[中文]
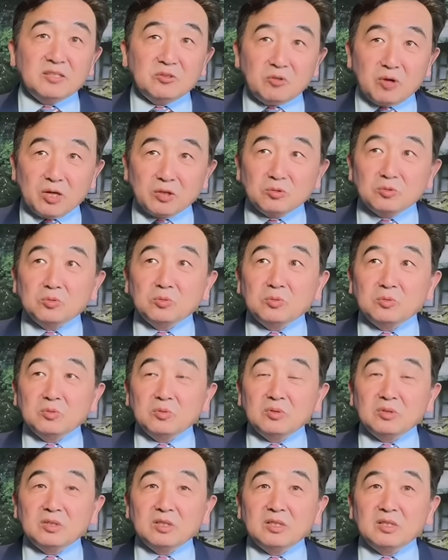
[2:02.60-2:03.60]
援助
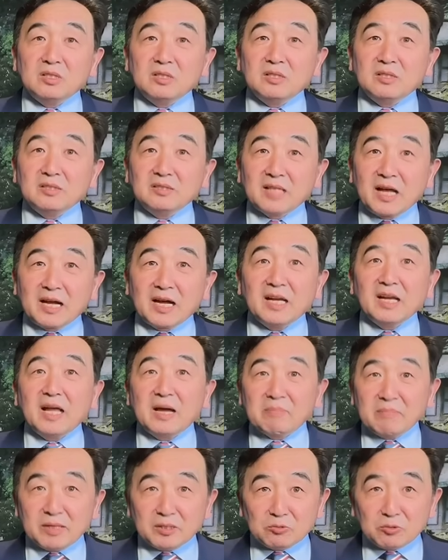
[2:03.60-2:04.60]
是大概
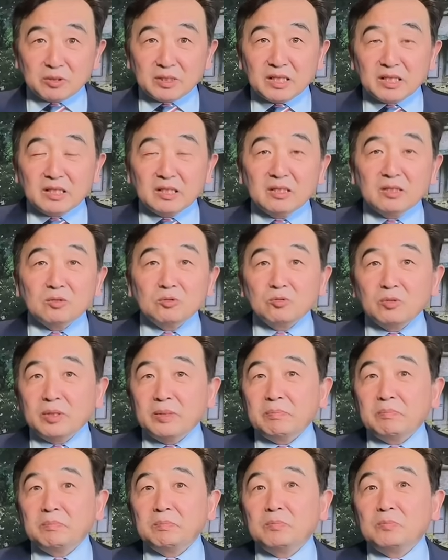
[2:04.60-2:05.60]
两百多亿，
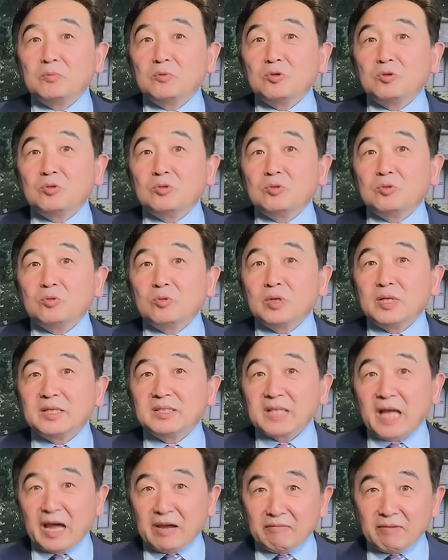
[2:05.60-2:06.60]
对对
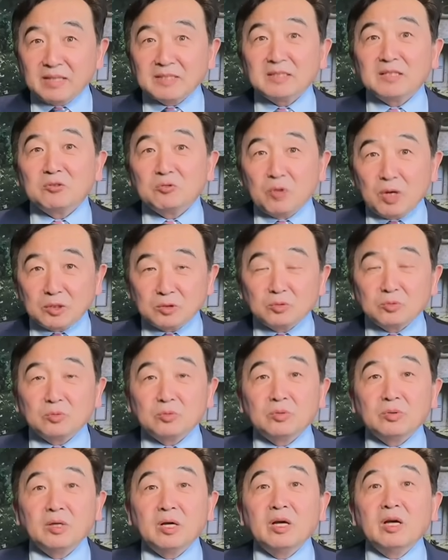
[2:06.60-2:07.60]
台湾的援助
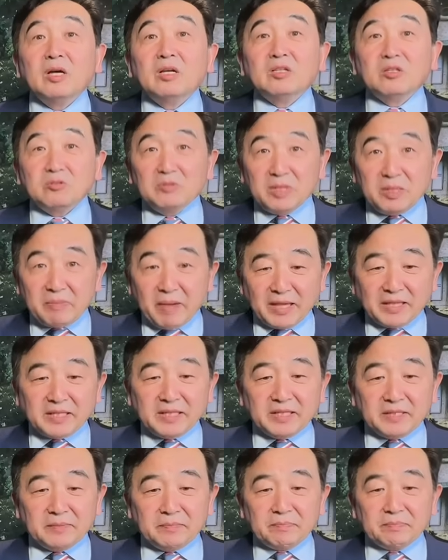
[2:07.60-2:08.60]
有一百
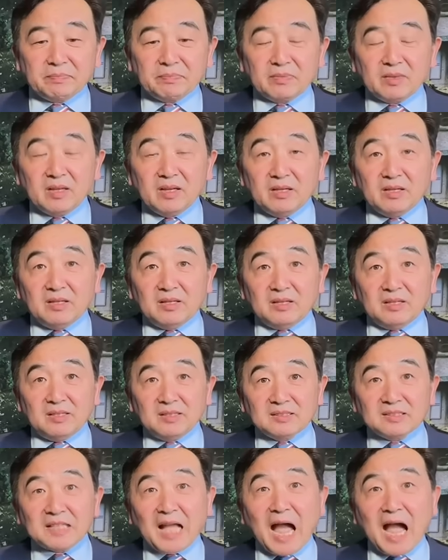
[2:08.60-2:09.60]
亿，
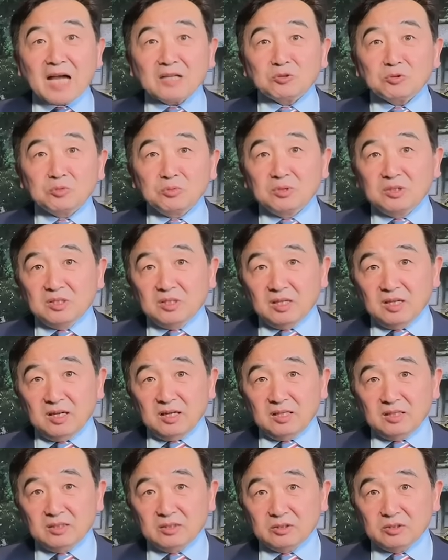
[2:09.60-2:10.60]
而大数额
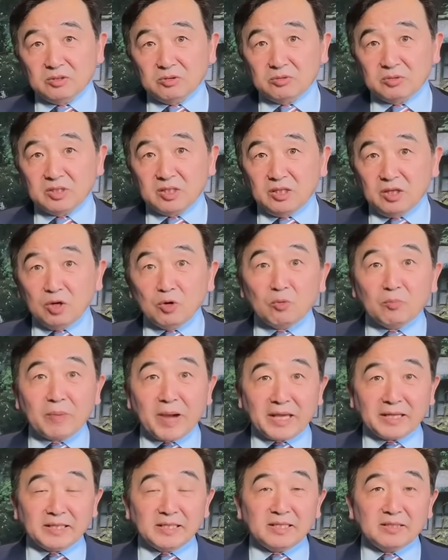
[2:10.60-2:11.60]
就是六
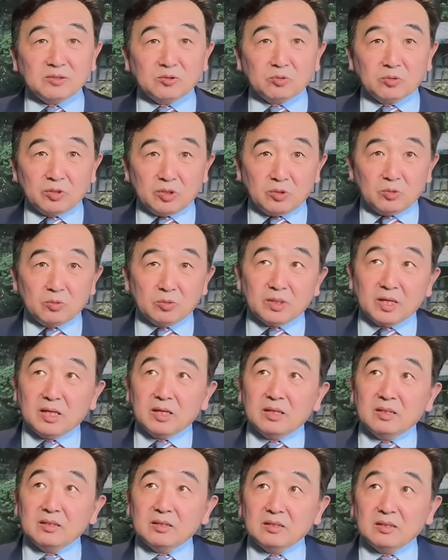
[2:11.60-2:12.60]
百亿左右
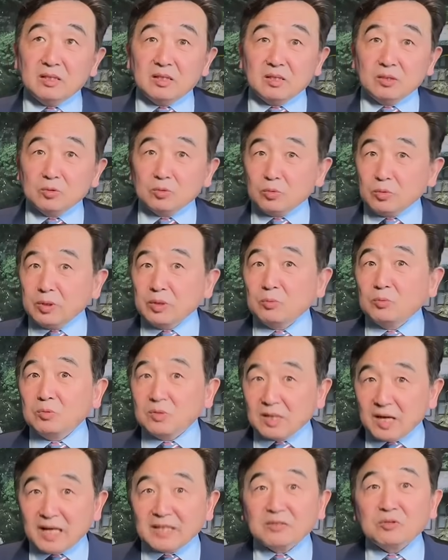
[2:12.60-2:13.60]
的，呃，对乌
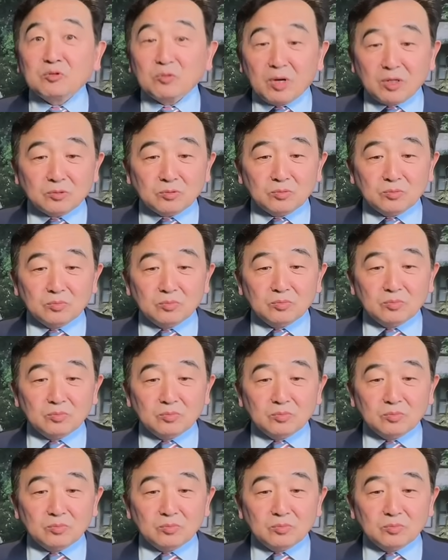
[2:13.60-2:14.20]
克兰的援助。